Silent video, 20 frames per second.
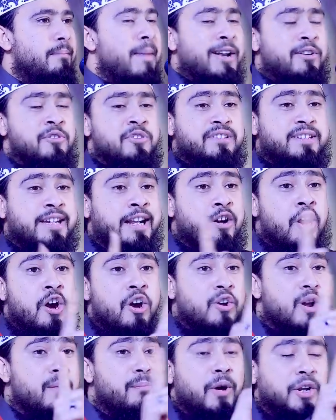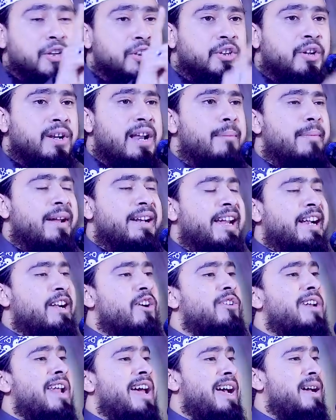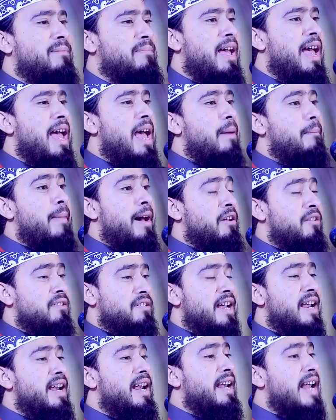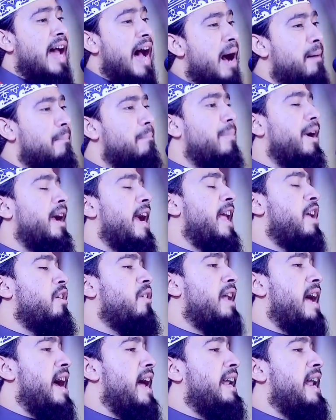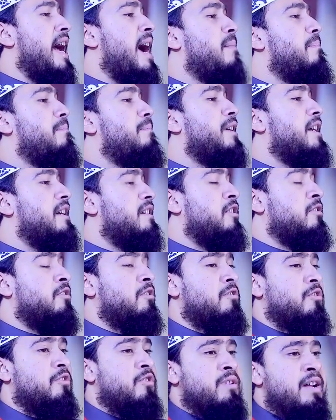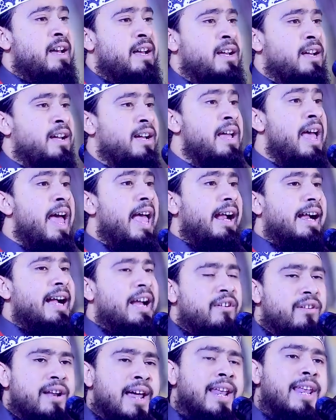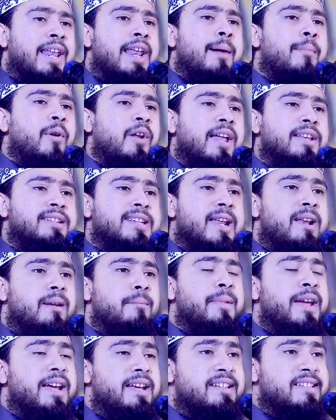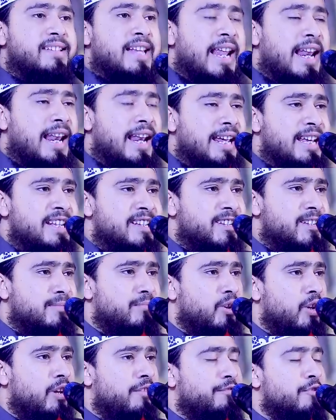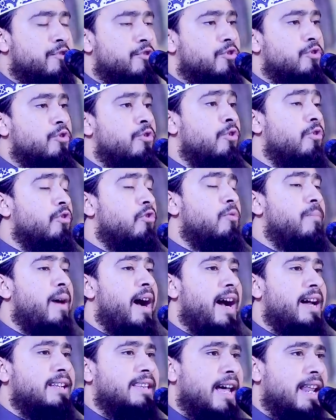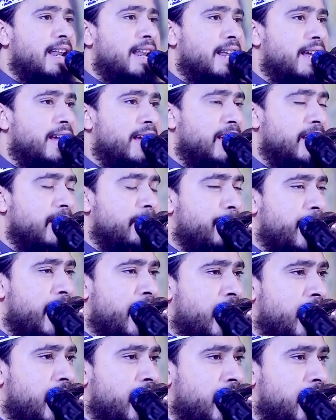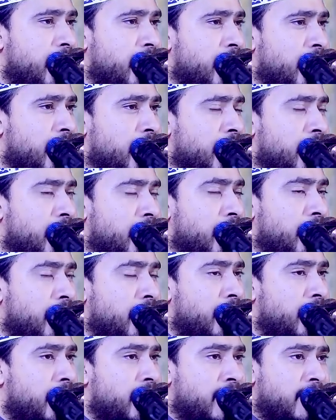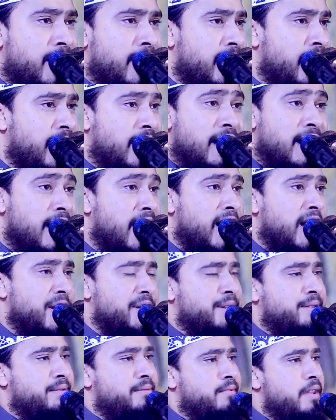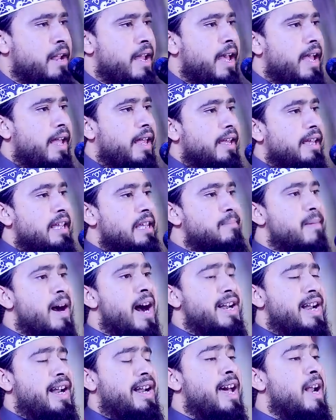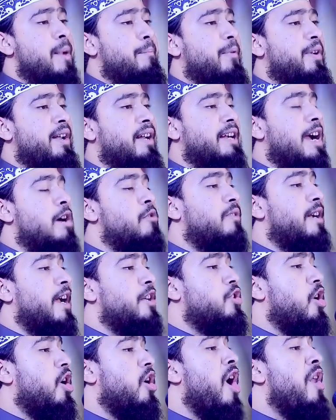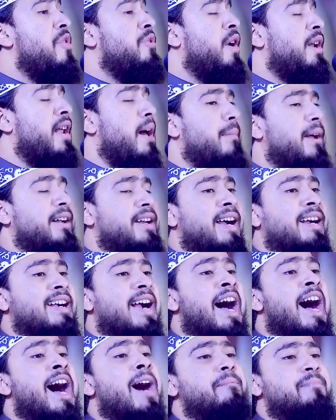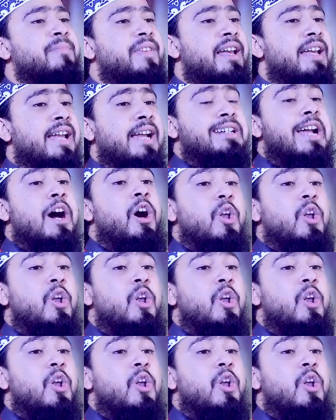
মানুষকে কখনো মন্দ নামে ডেকো না মানুষের নাম ভেঙাইও না নাম বিকৃত করো না কারণ আল্লাহ বলেছেন বিসাল ইসমুল ফুসুকুবাদাল ইমান ইমান আনার পরে কাউকে জঘন্য নামে ডাকা এটা